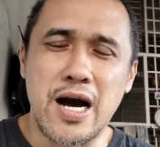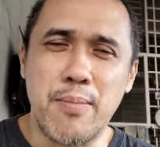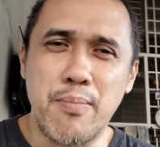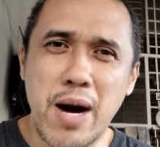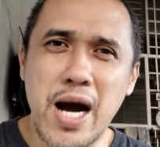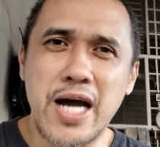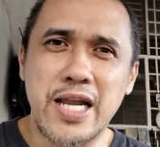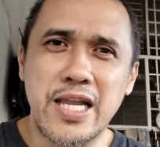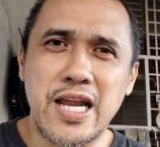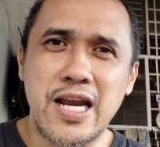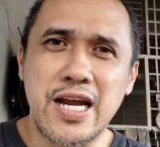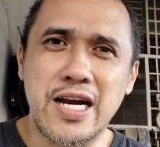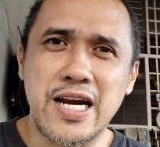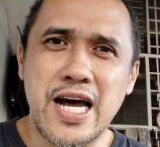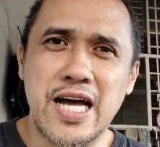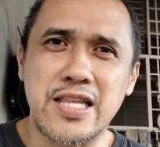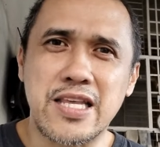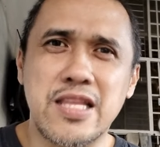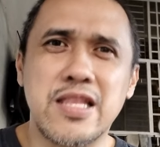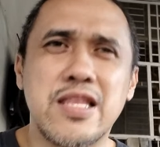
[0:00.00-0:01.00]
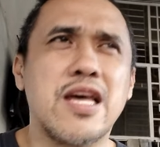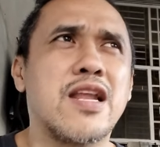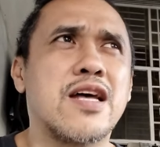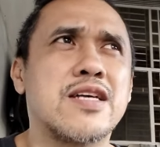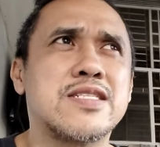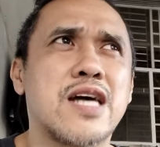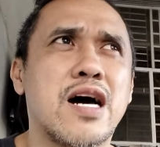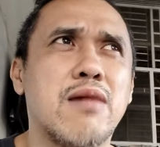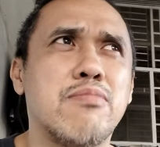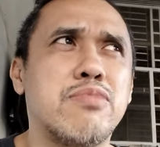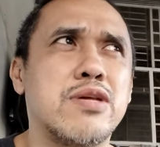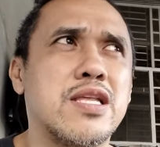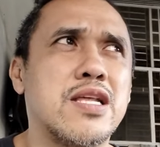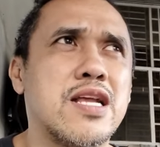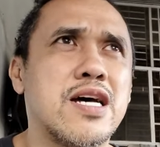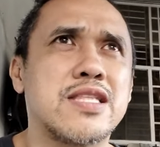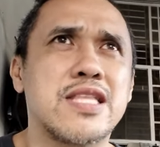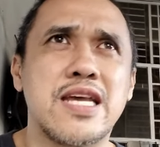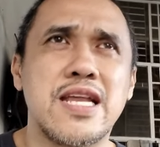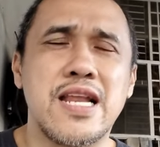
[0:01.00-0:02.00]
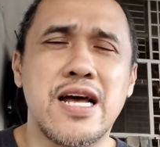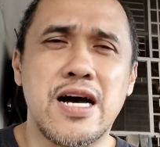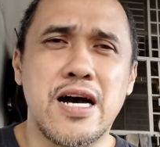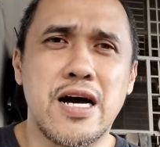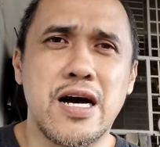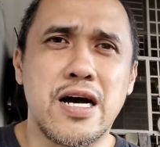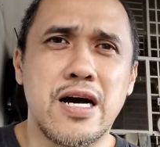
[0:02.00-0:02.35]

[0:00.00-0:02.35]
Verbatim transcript: abangan na lang natin dahil sabi nila kina